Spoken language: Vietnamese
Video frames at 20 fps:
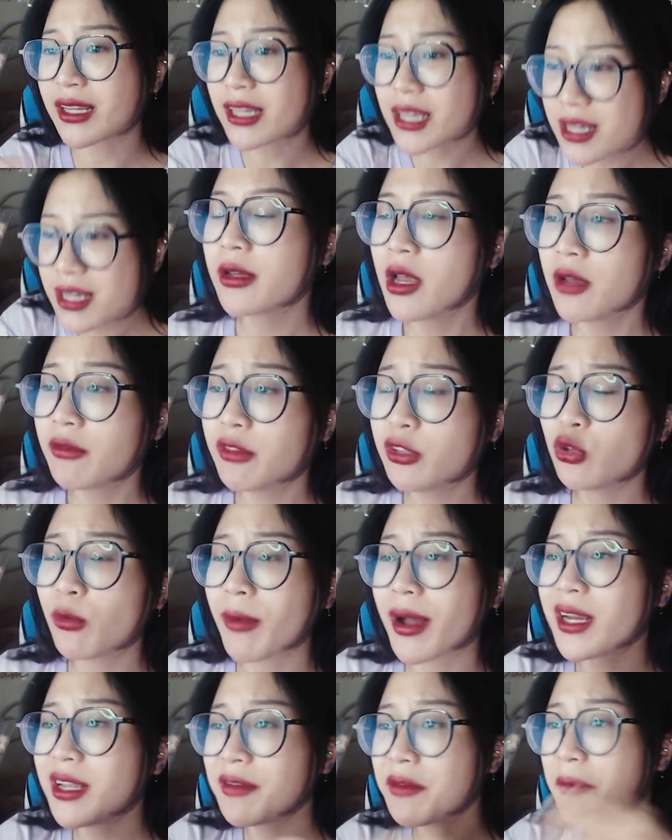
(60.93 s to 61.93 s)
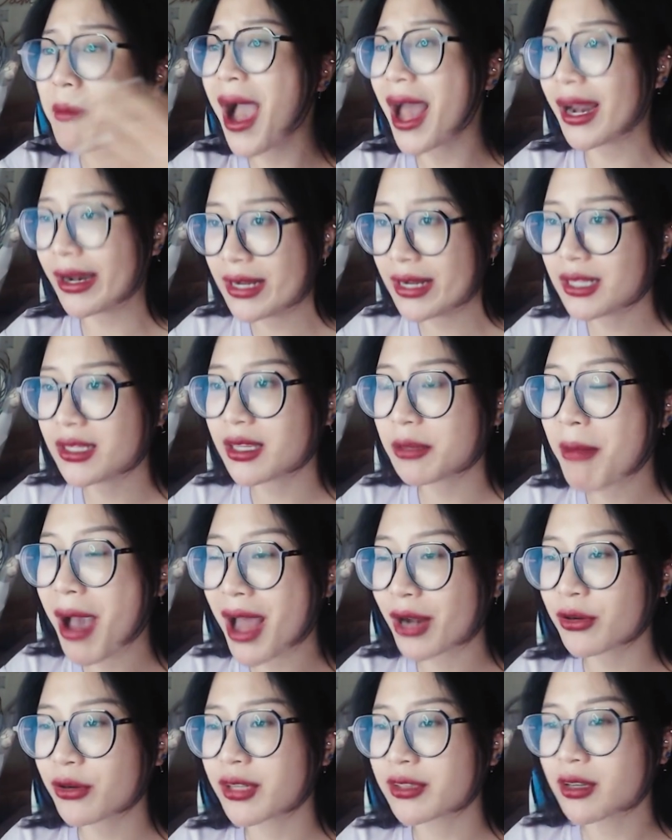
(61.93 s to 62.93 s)
kia ví dụ bà đi với bạn đi thì
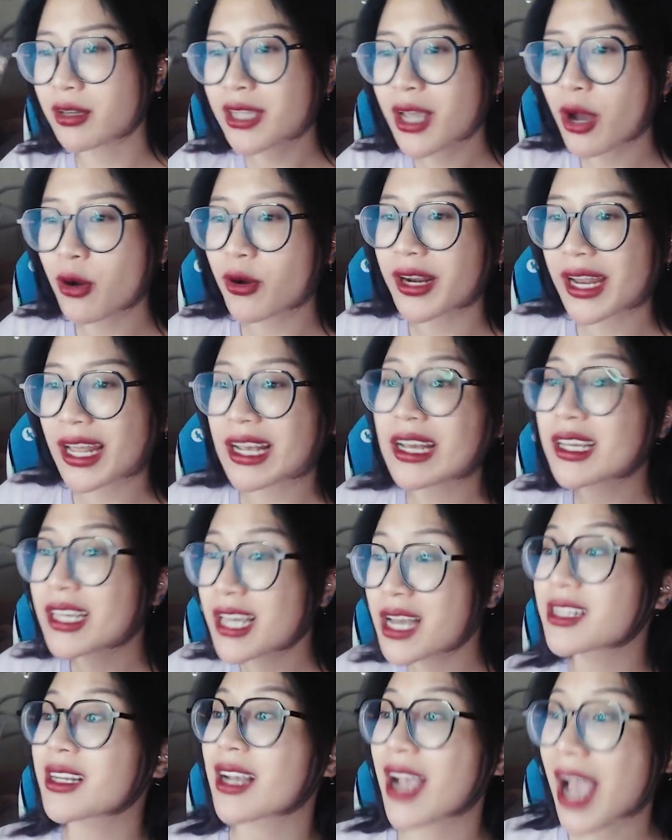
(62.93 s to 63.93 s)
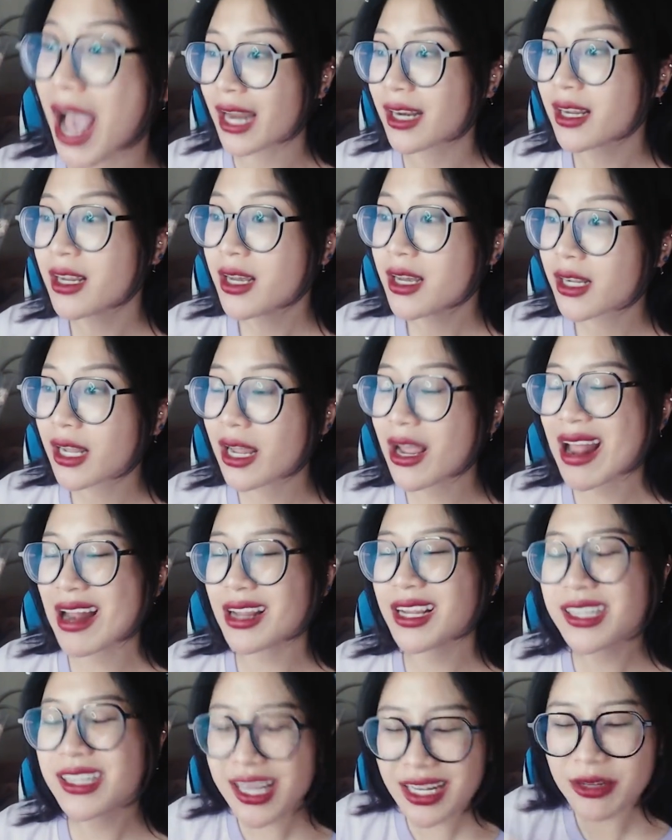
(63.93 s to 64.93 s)
bạn có thể giới thiệu người này người kia chẳng hạn đúng đúng đấy hay là
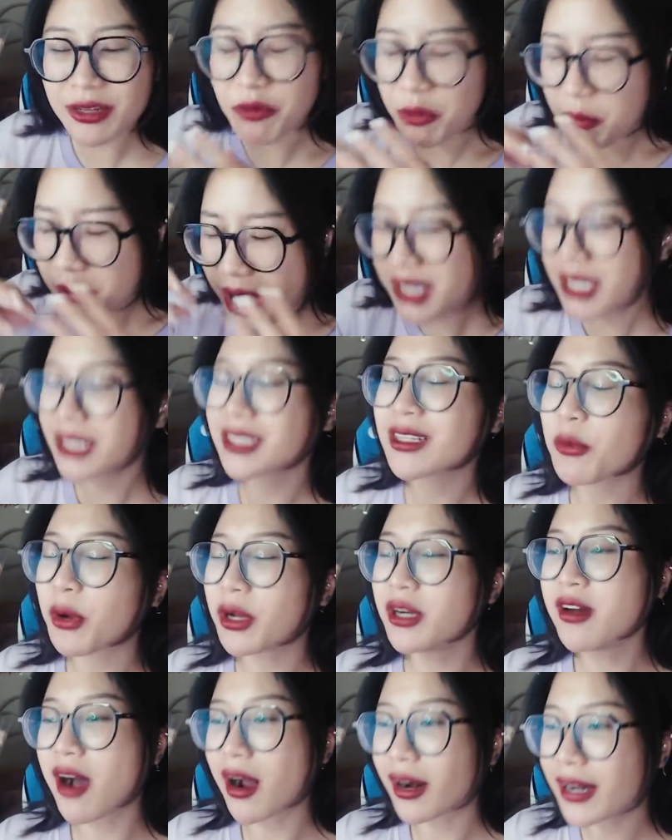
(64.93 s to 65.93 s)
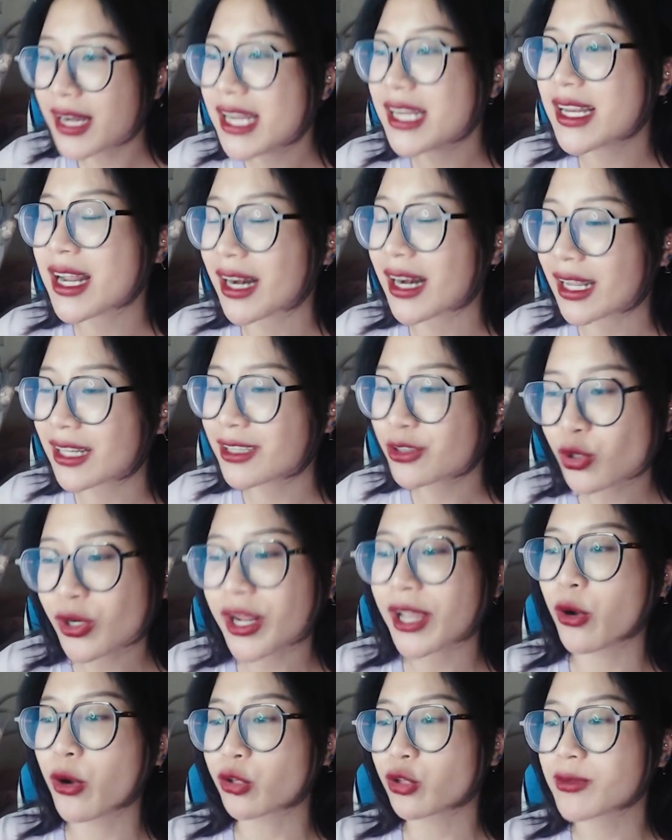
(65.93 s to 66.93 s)
ít nhất thì bước chân ra ngoài đường đi đằng này cứ suốt
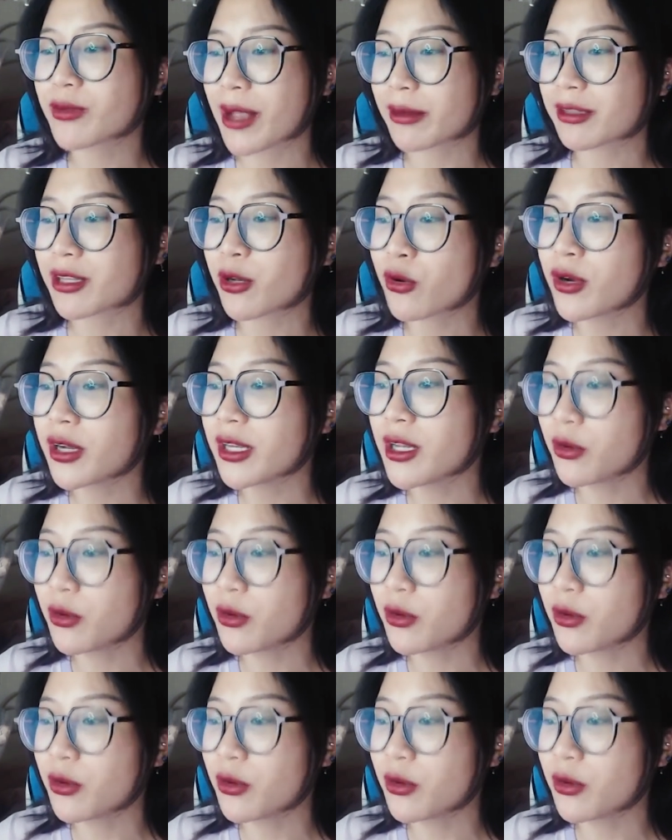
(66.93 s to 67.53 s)
ngày ngồi trong nhà sao có người yêu